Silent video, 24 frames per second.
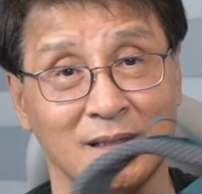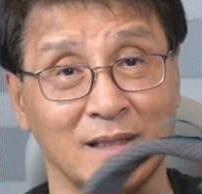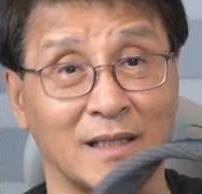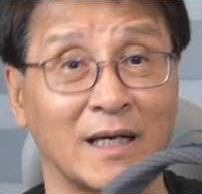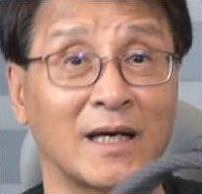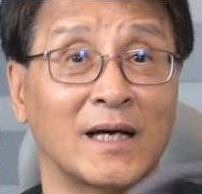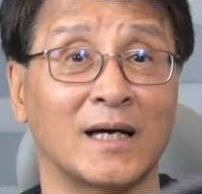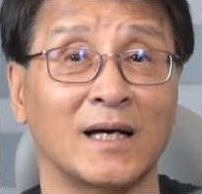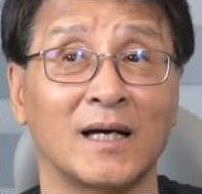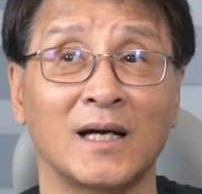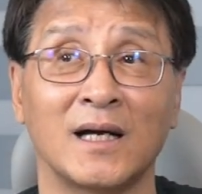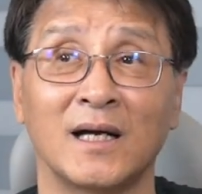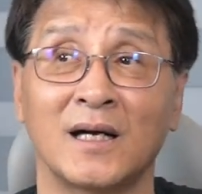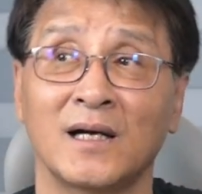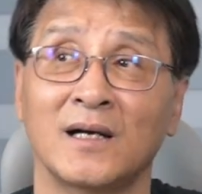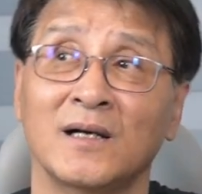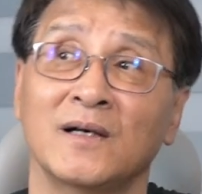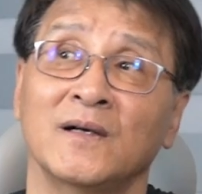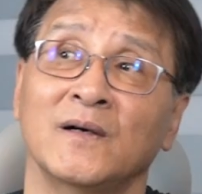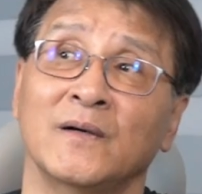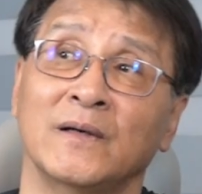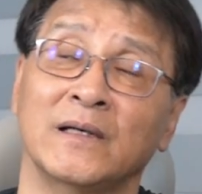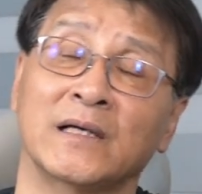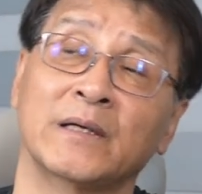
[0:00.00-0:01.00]
예,
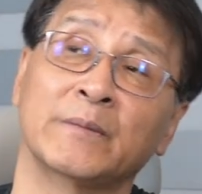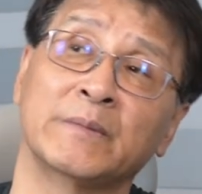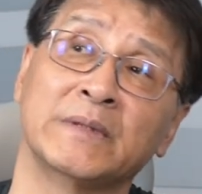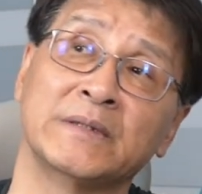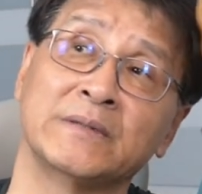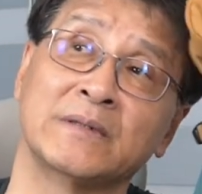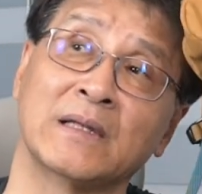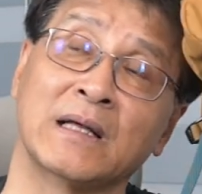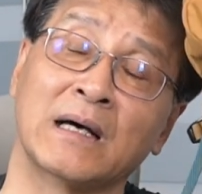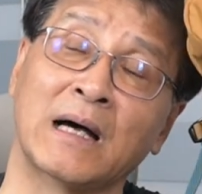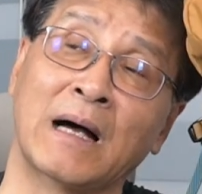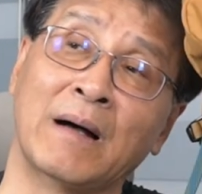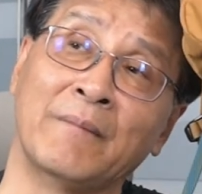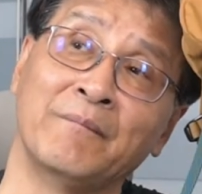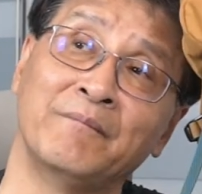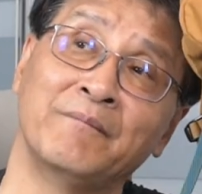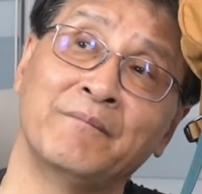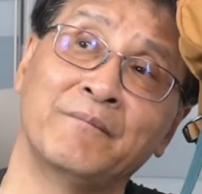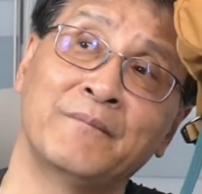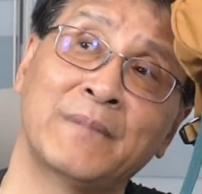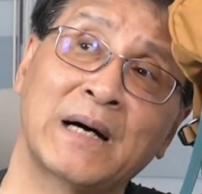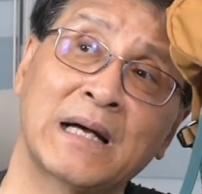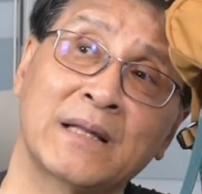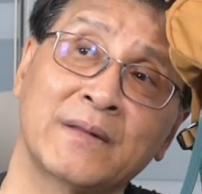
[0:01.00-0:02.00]
그러면
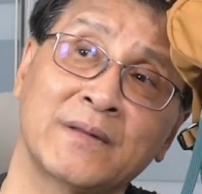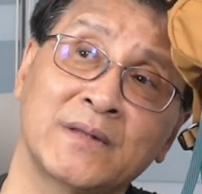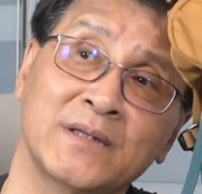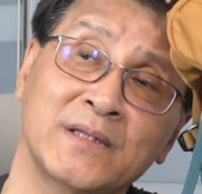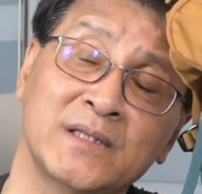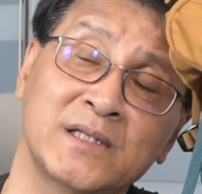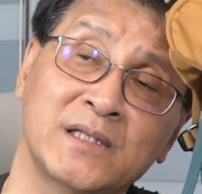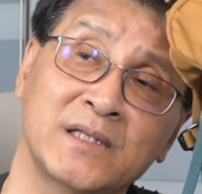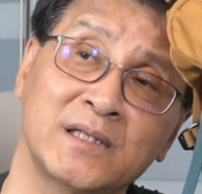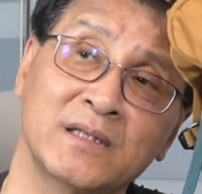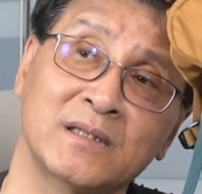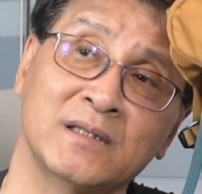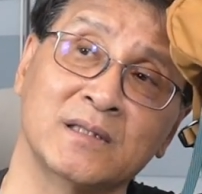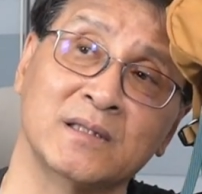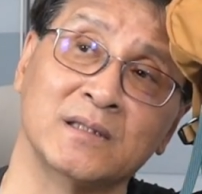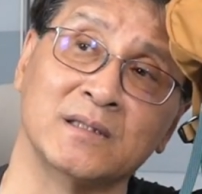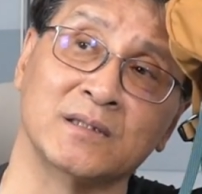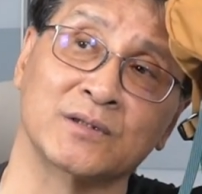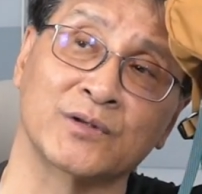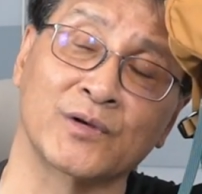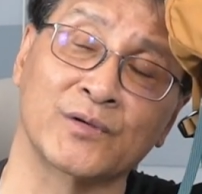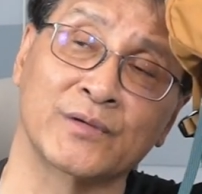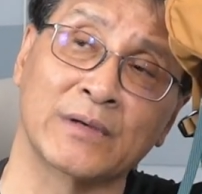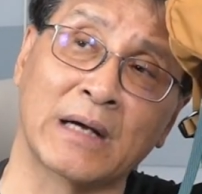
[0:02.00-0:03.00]
안반
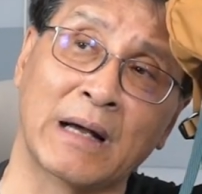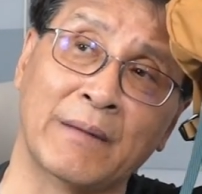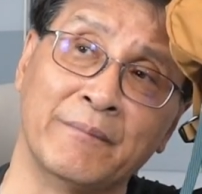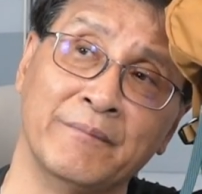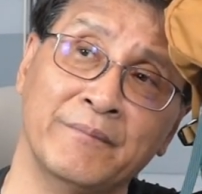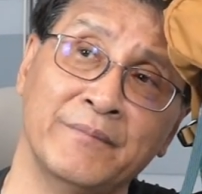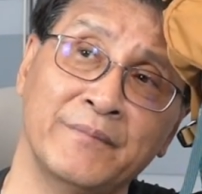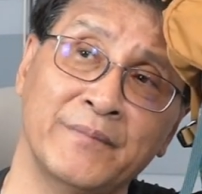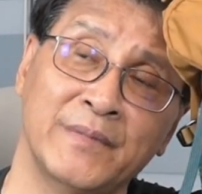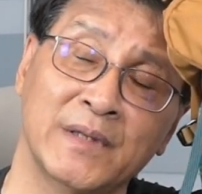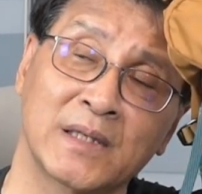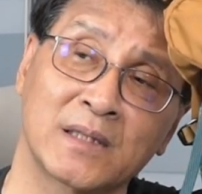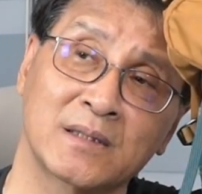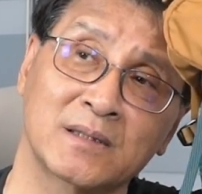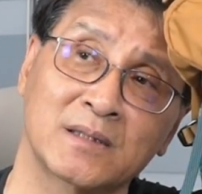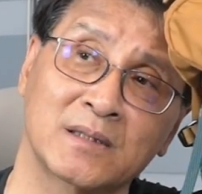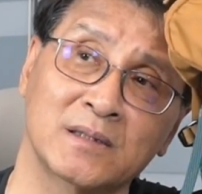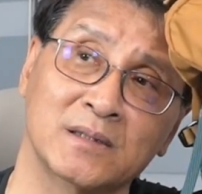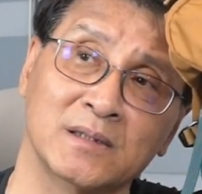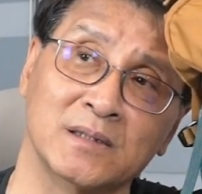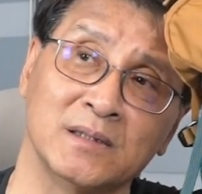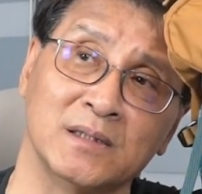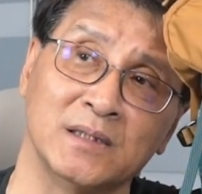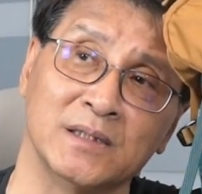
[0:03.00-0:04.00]
지역을 또는
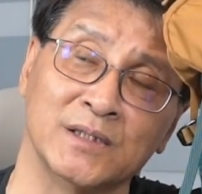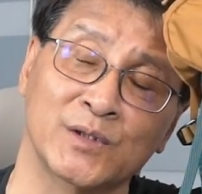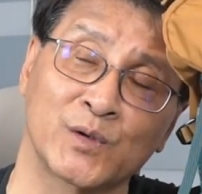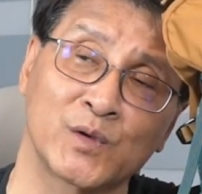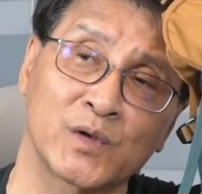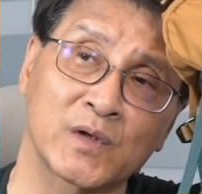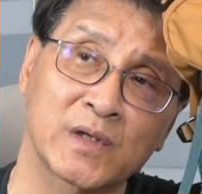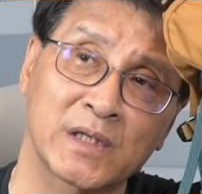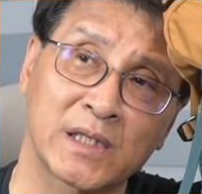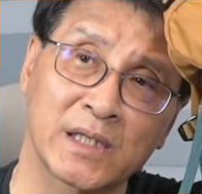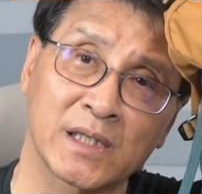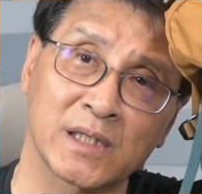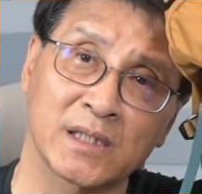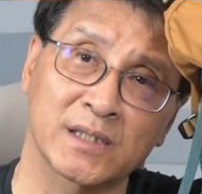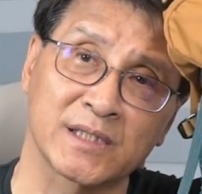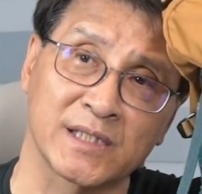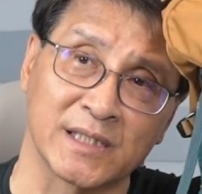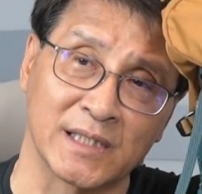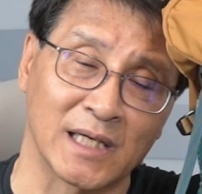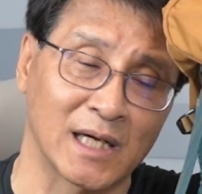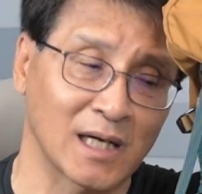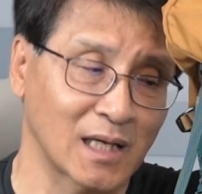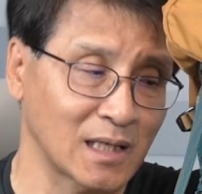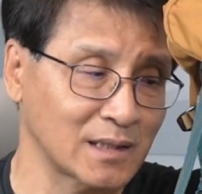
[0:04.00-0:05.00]
암벽을 이렇게
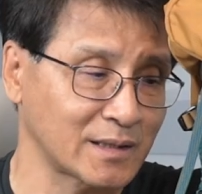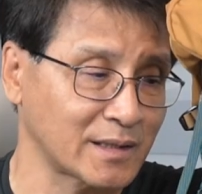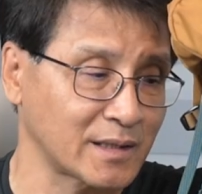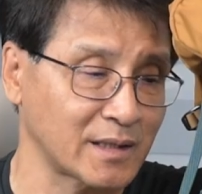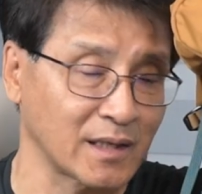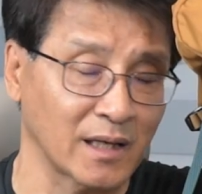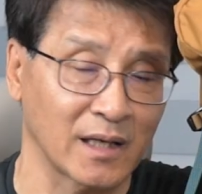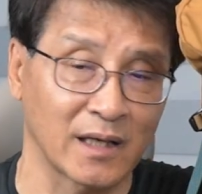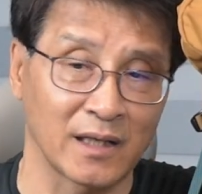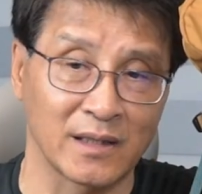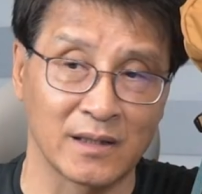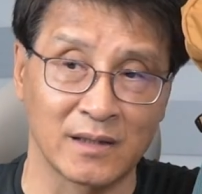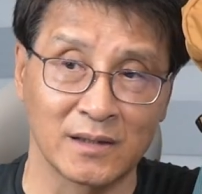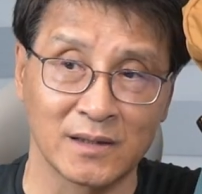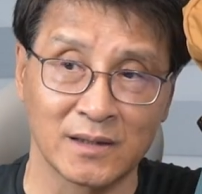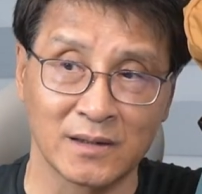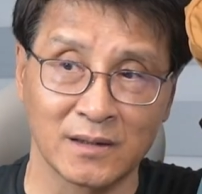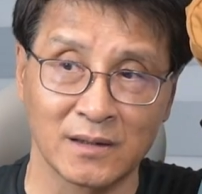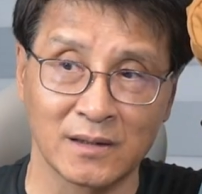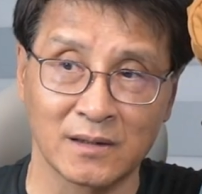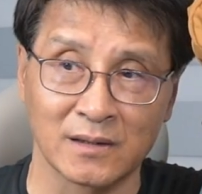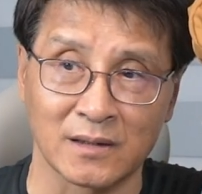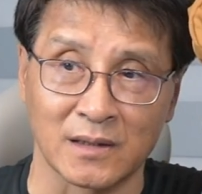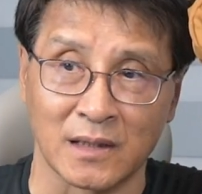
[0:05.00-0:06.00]
지나갈
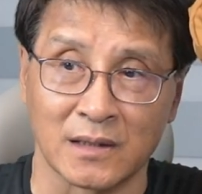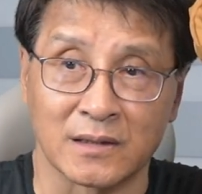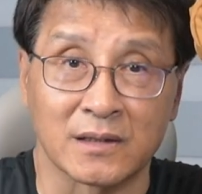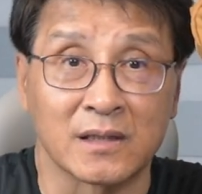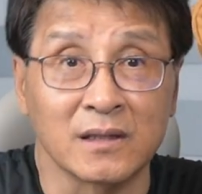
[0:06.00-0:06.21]
때는